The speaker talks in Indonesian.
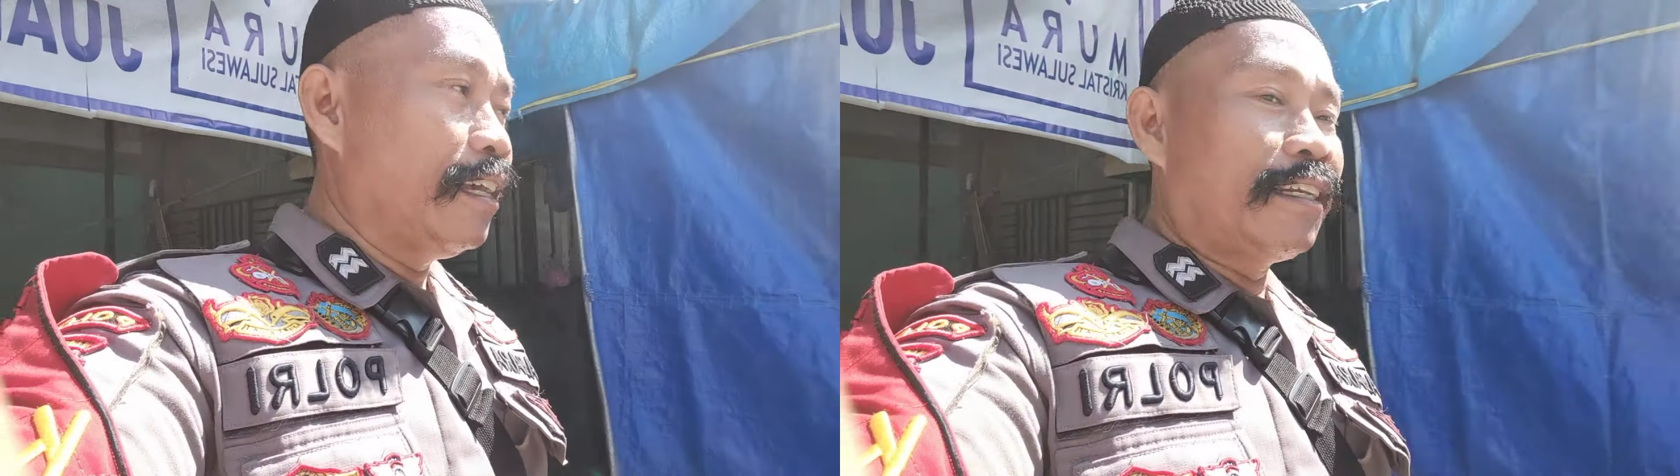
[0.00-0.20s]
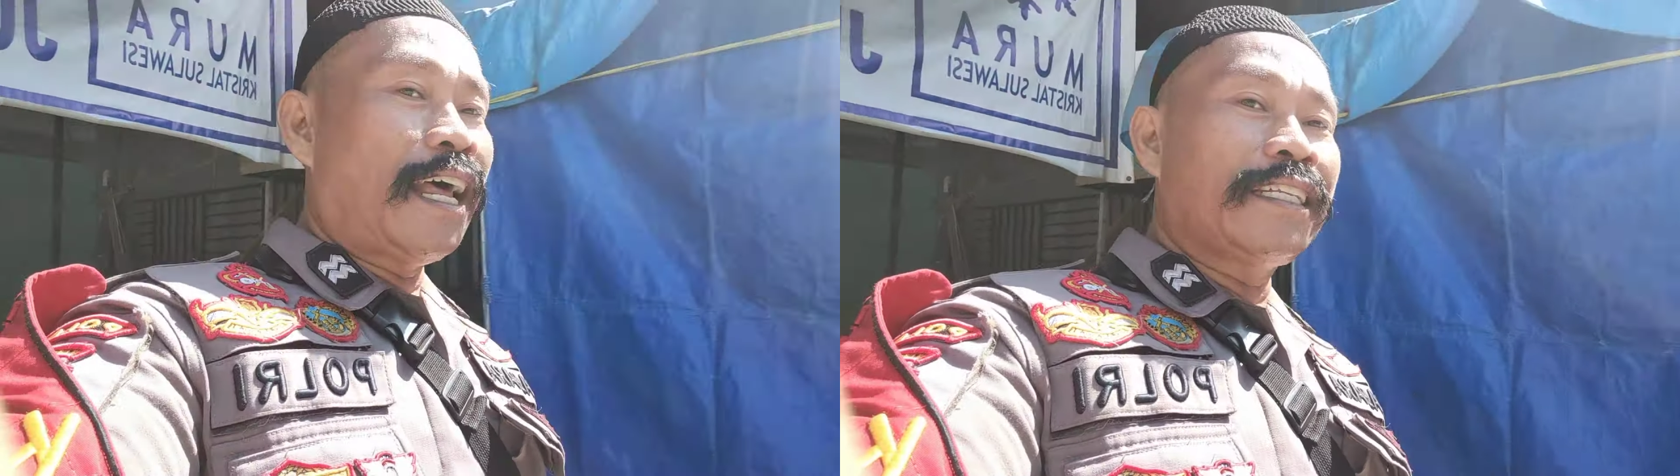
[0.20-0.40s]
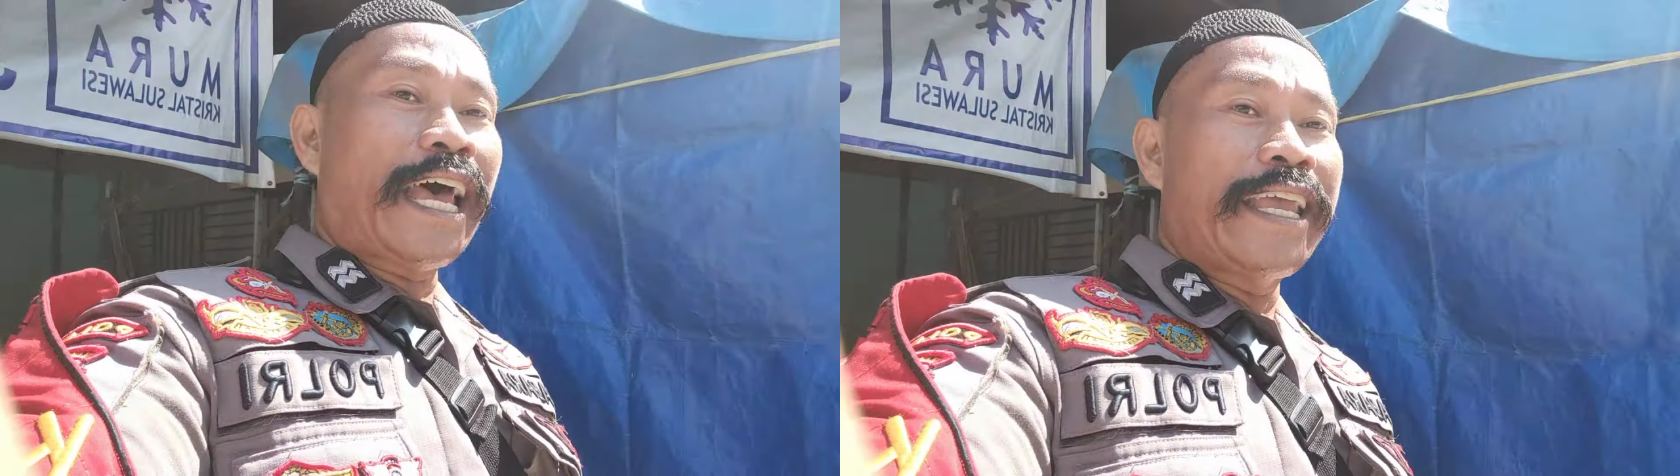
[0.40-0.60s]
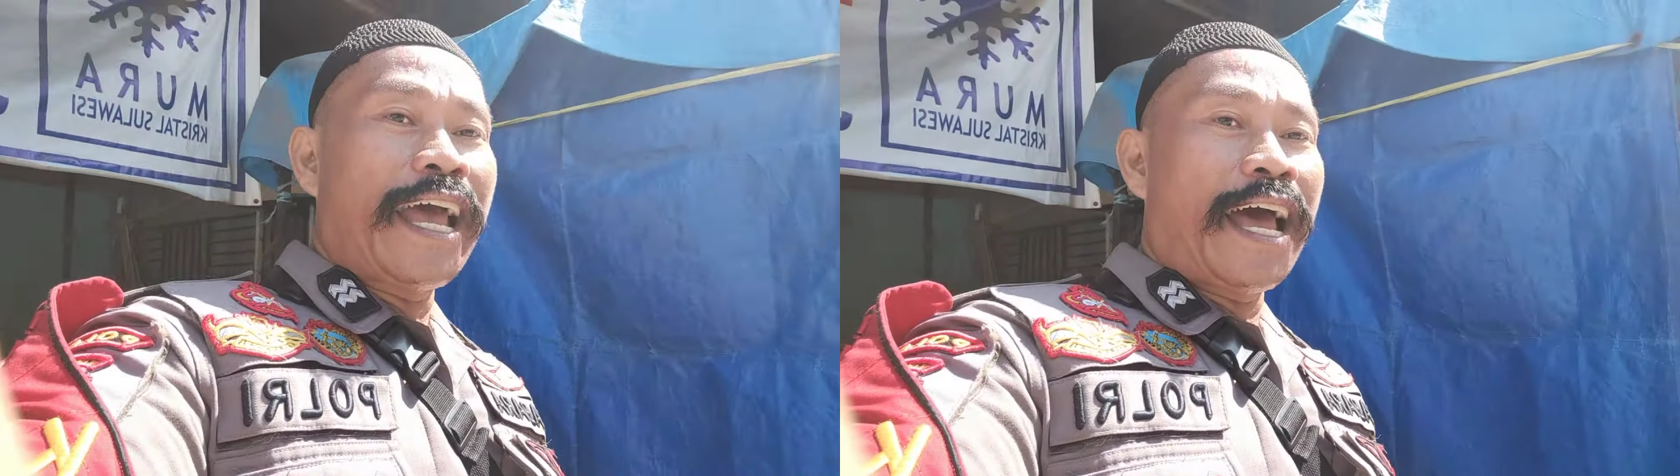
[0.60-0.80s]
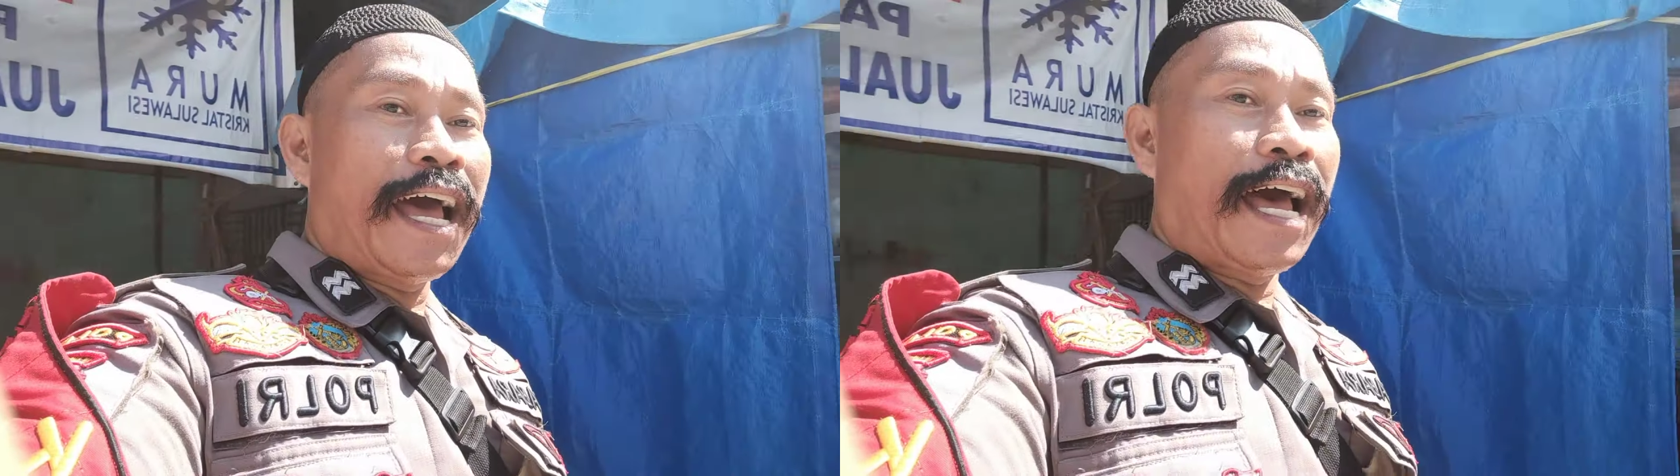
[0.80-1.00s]
Dan
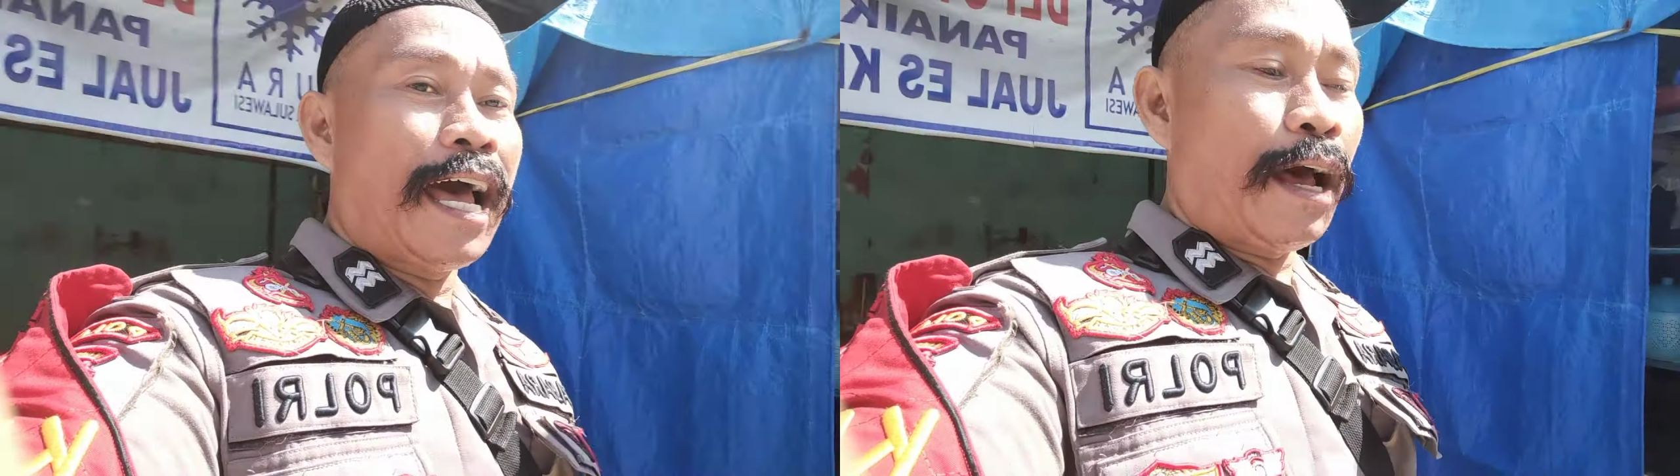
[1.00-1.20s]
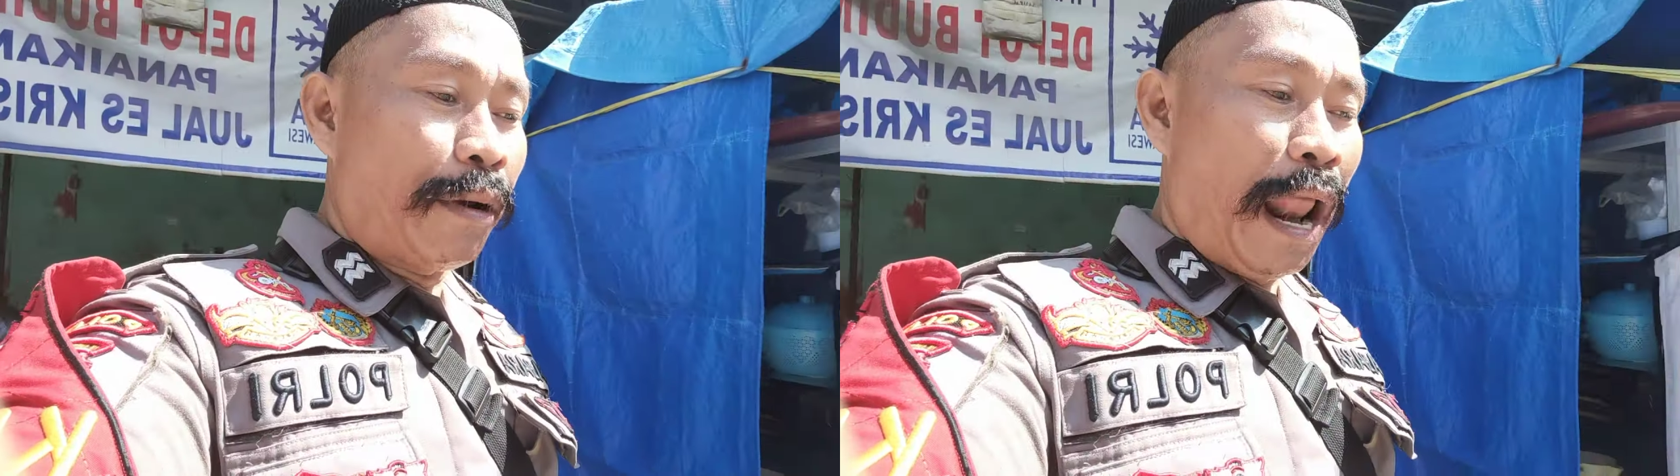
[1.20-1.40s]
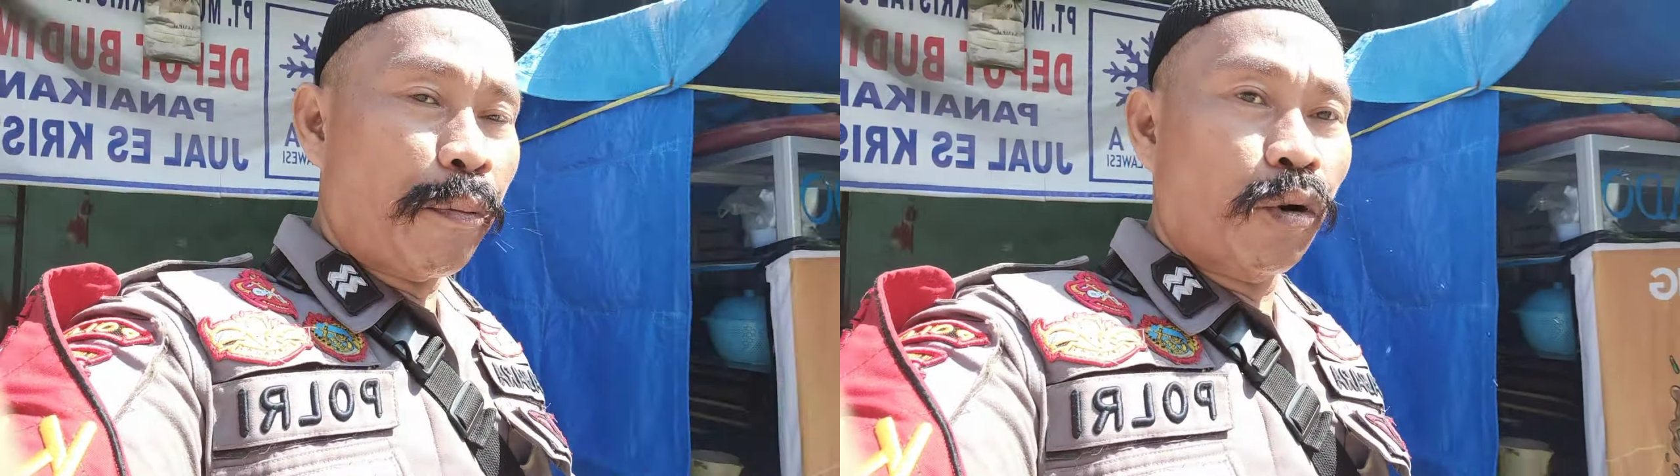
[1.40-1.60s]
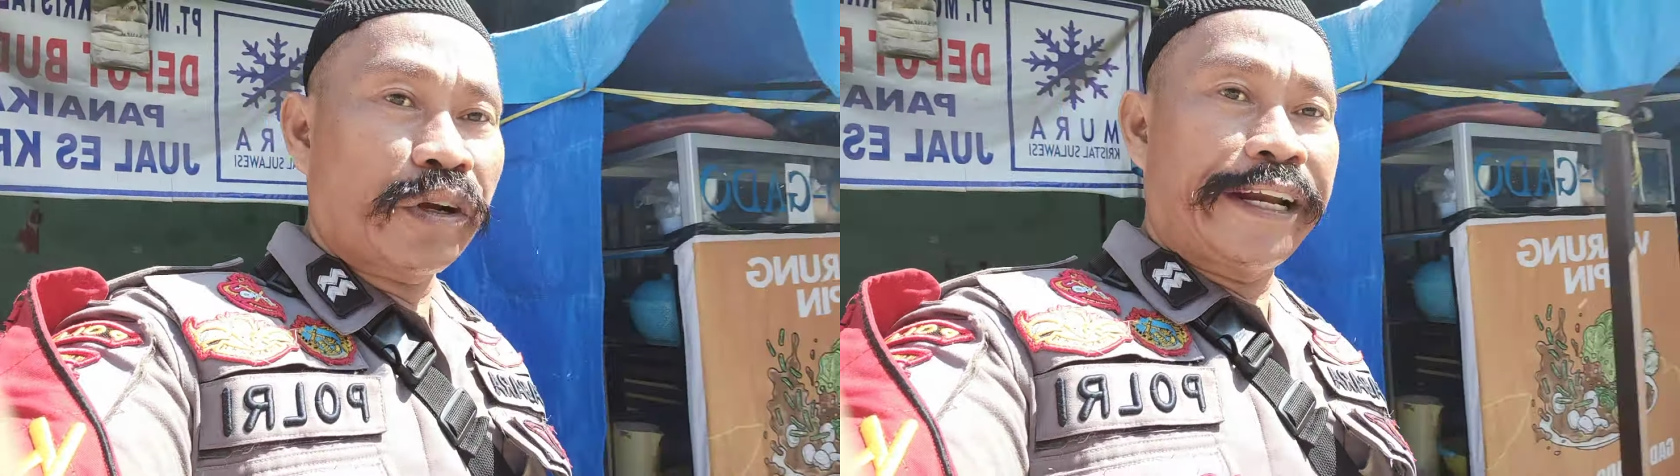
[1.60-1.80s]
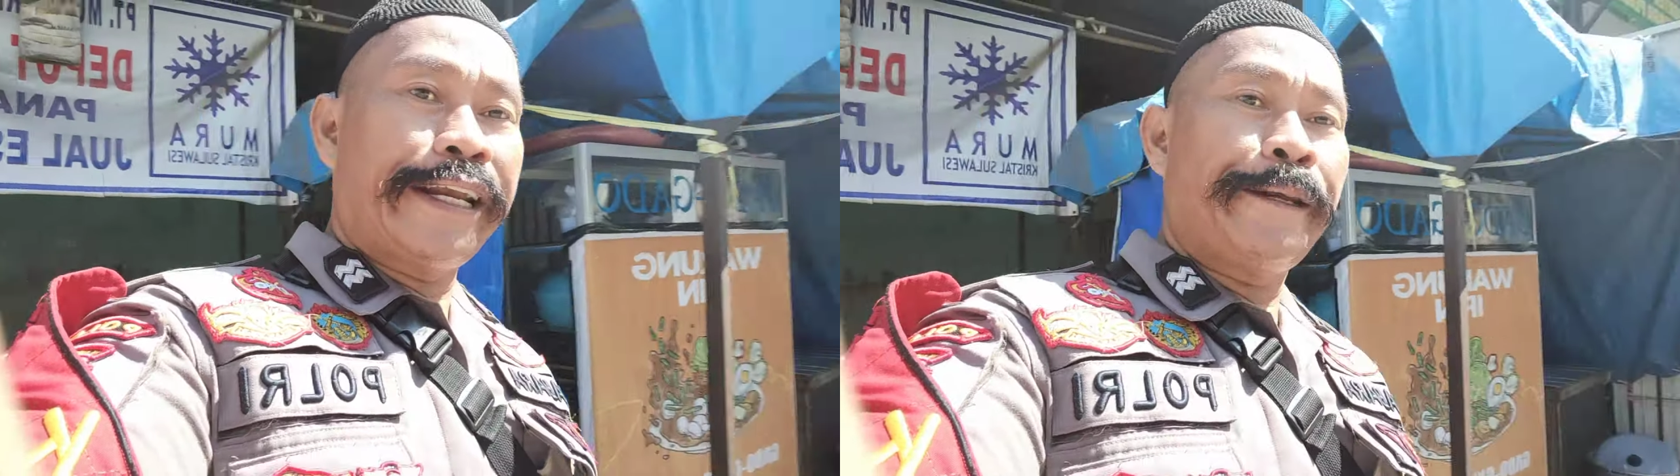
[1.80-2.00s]
saya
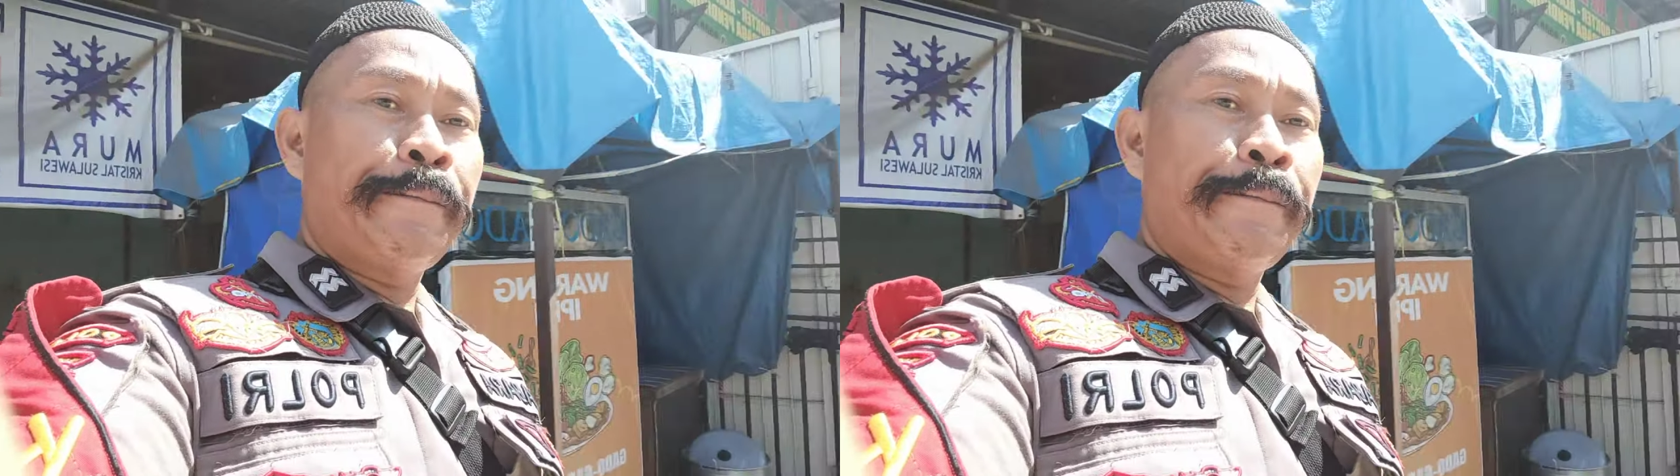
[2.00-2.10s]
melaporkan